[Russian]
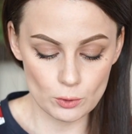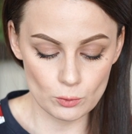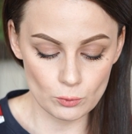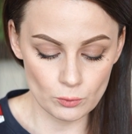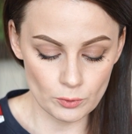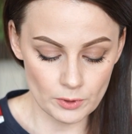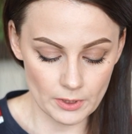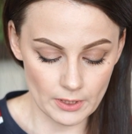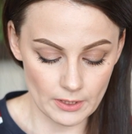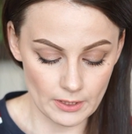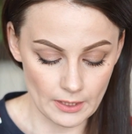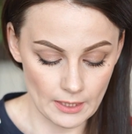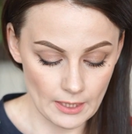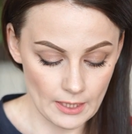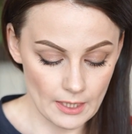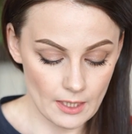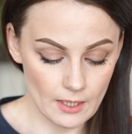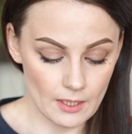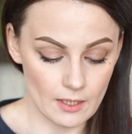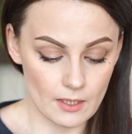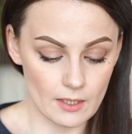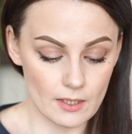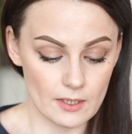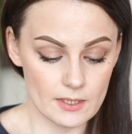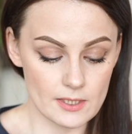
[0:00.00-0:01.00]
штуки.
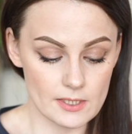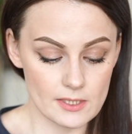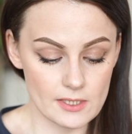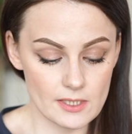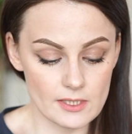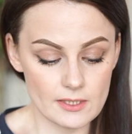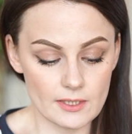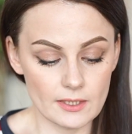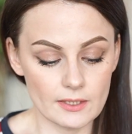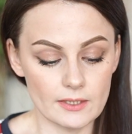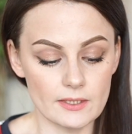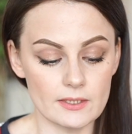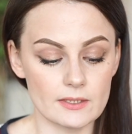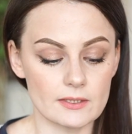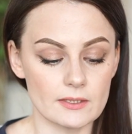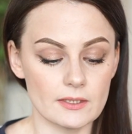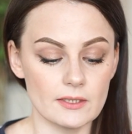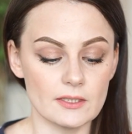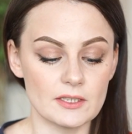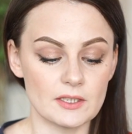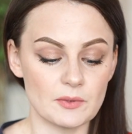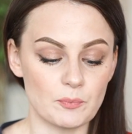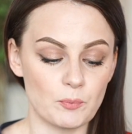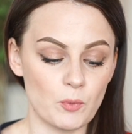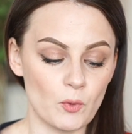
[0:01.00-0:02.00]
А, здесь такие,
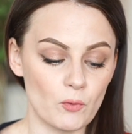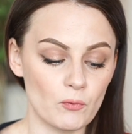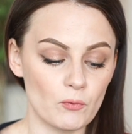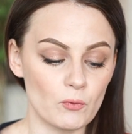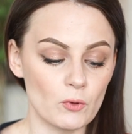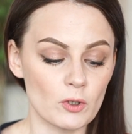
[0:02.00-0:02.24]
знаете, по